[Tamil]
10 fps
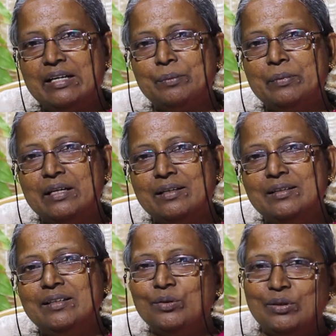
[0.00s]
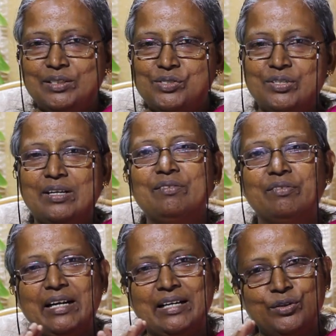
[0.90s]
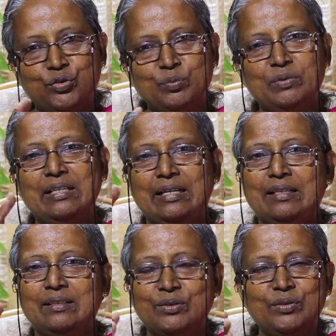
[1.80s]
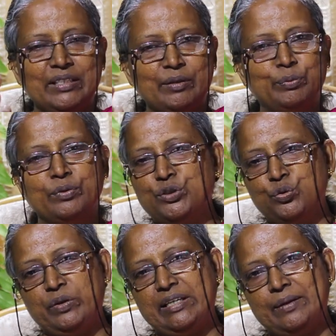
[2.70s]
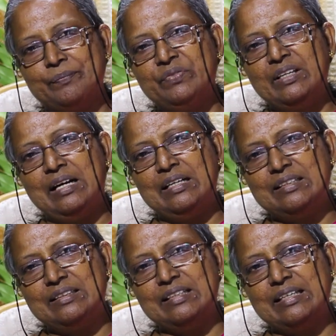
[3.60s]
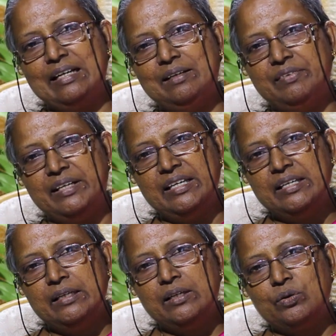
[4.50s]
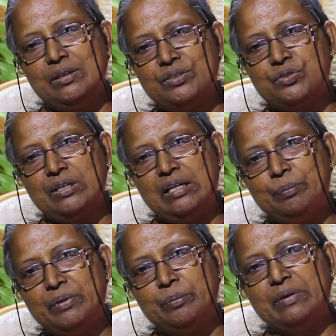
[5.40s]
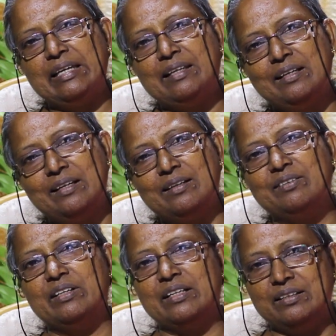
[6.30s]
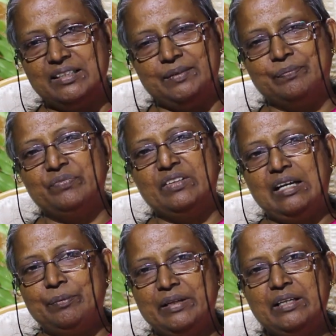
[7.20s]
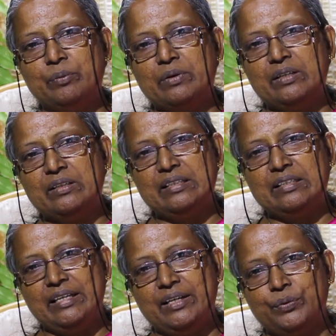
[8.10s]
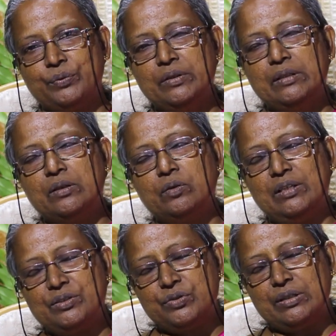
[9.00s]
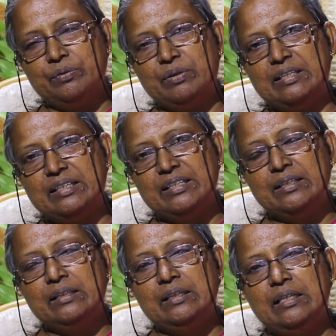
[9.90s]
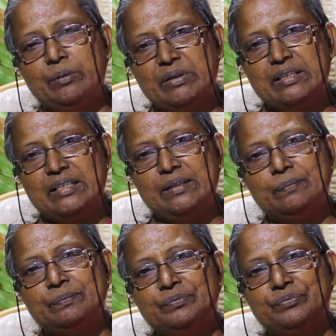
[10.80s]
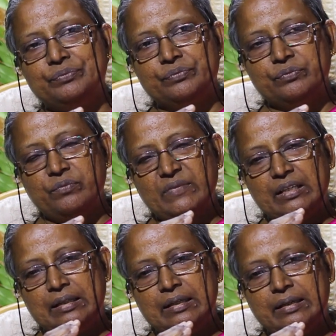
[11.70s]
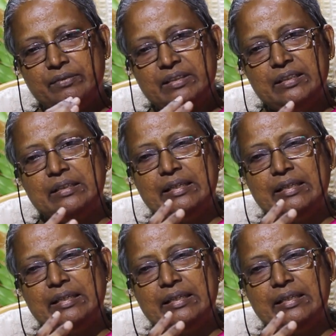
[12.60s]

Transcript: வேண்டாமா கொலஸ்ட்ரால் வேண்டும்ன்ற அர்த்தம் நீங்கள் புரிஞ்சுக்குவீங்க அடுத்த கேள்வி கொலஸ்ட்ரால் அப்போ நம்ம எதுலேருந்து வருது அப்படின்னு அவங்களுக்கு தெரியணும் கொலஸ்ட்ரால் வந்து நமக்கு அதாவது